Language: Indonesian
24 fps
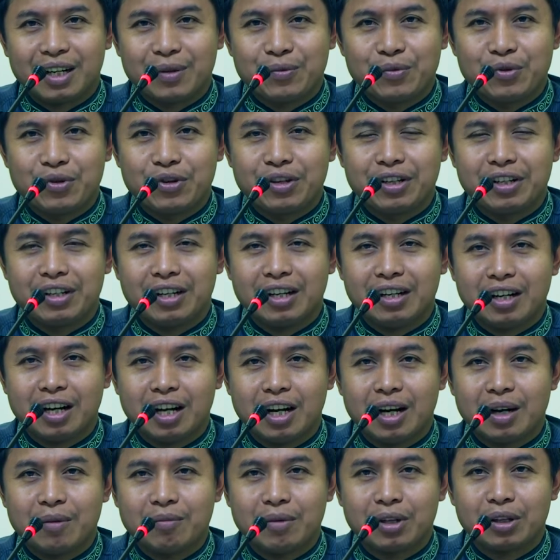kemudian
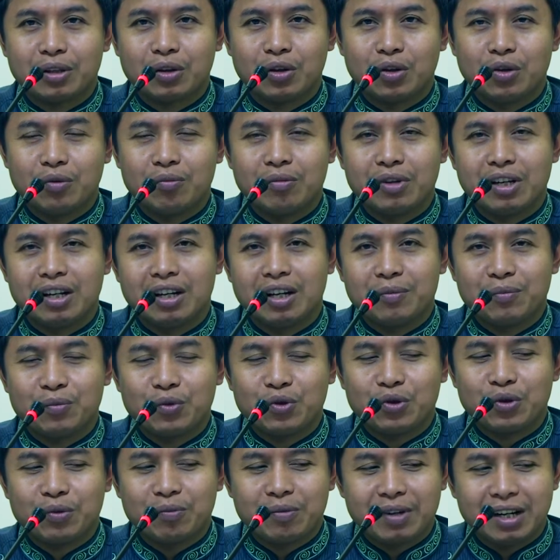alamat global
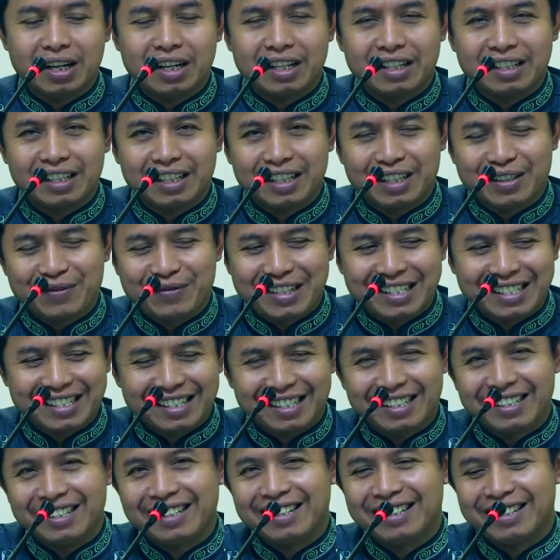Purbalingga
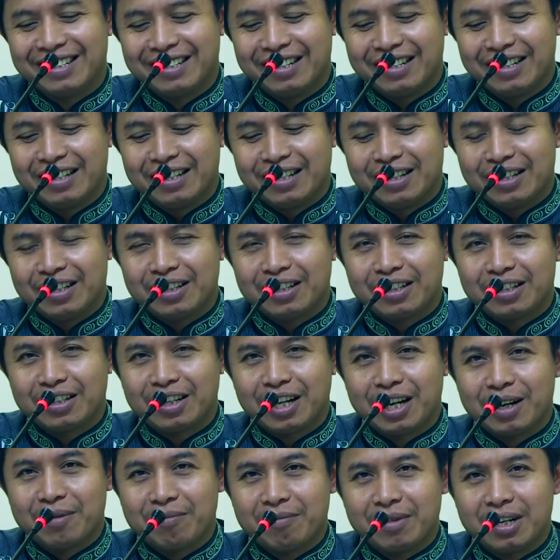misal
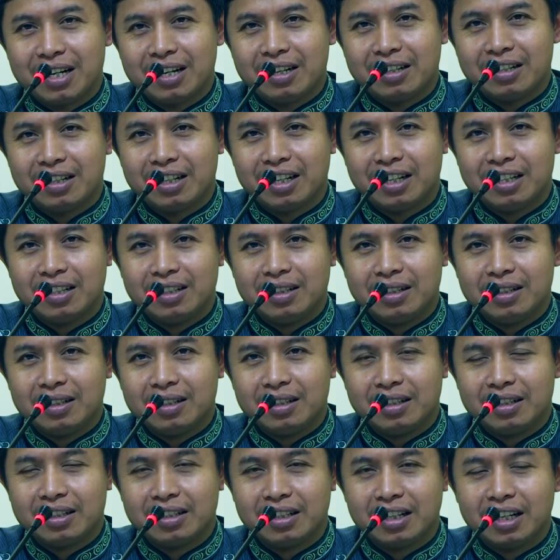nama dan
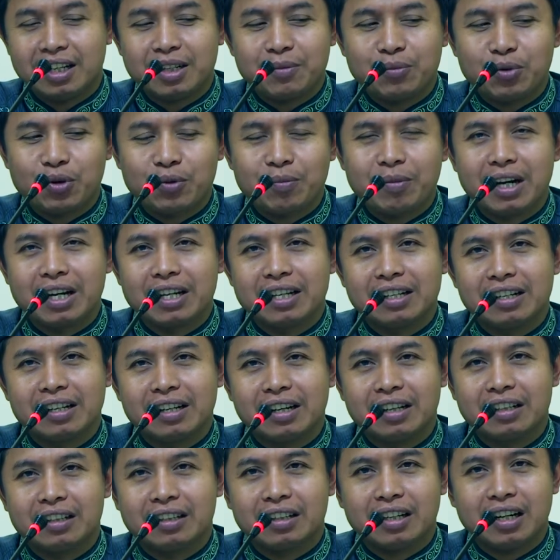dia di
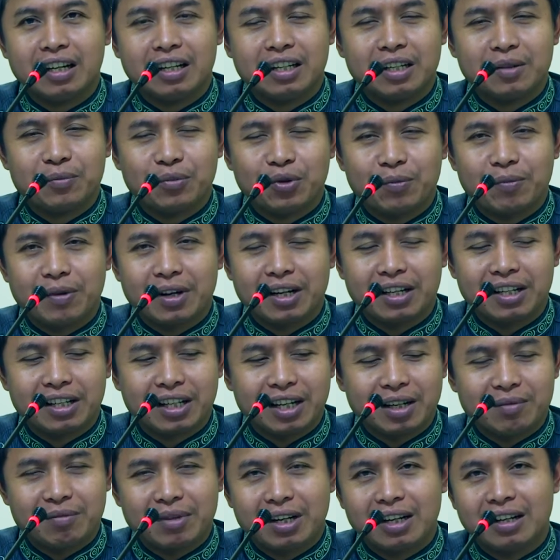Purbalingga entah di
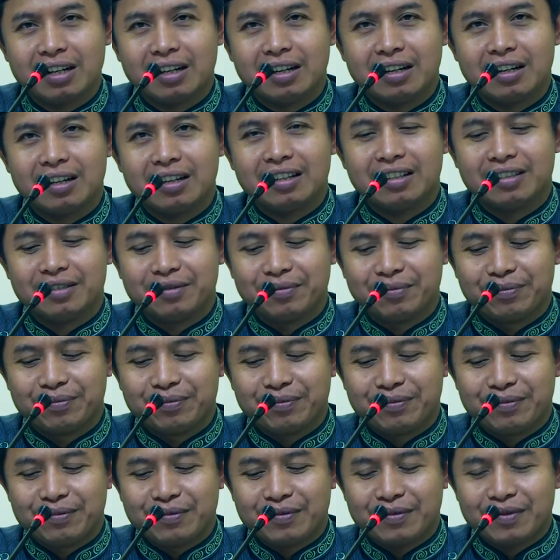Purbalingga mana
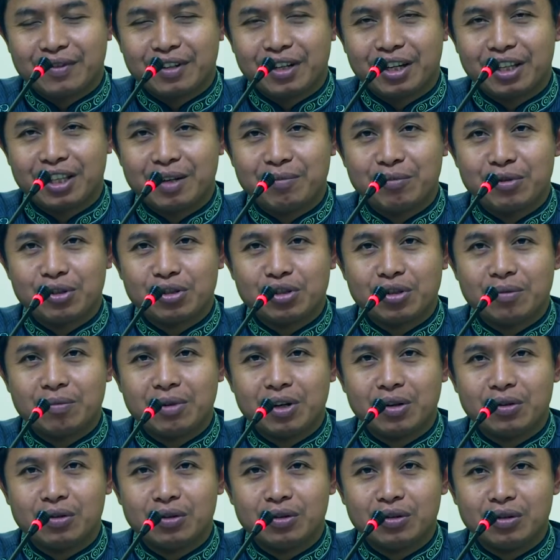kita
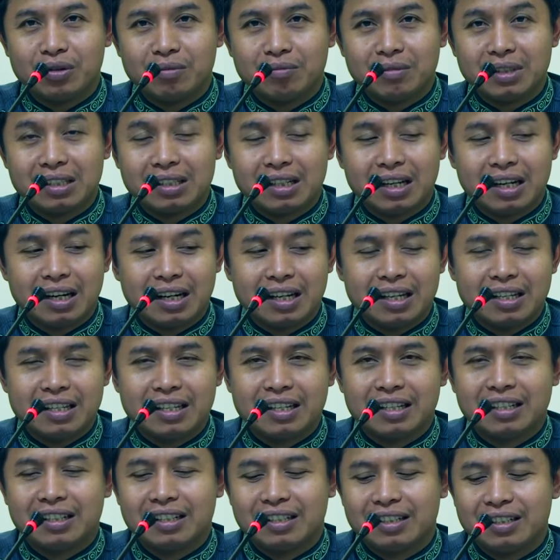mencoba untuk
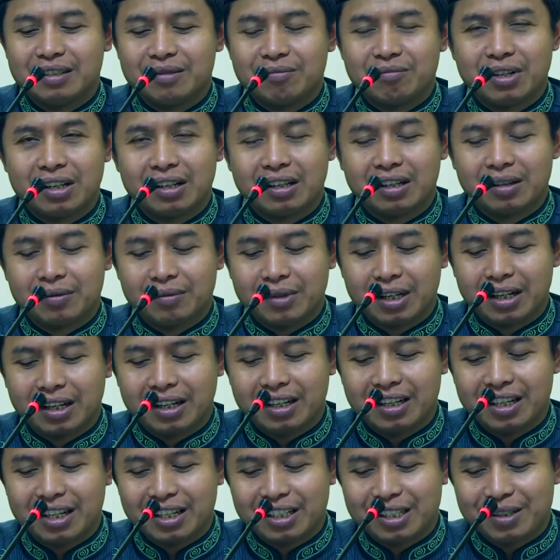mencarinya,
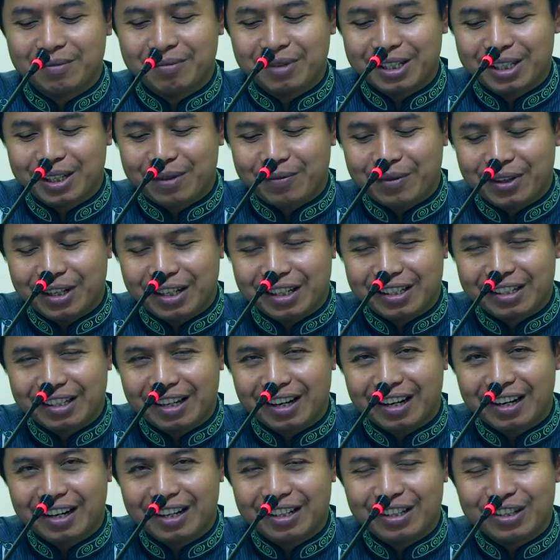maka yang semacam ini
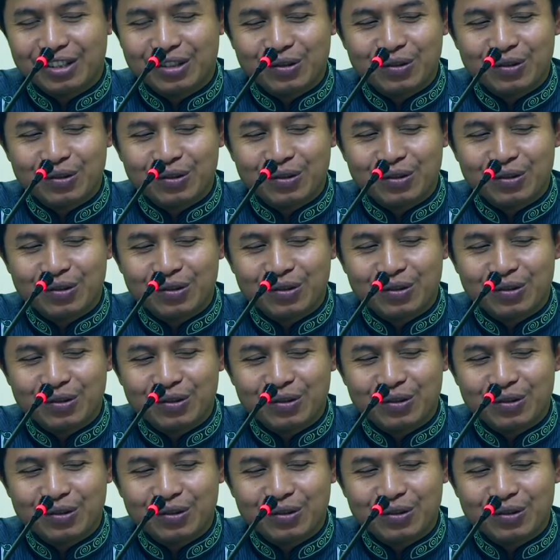sangat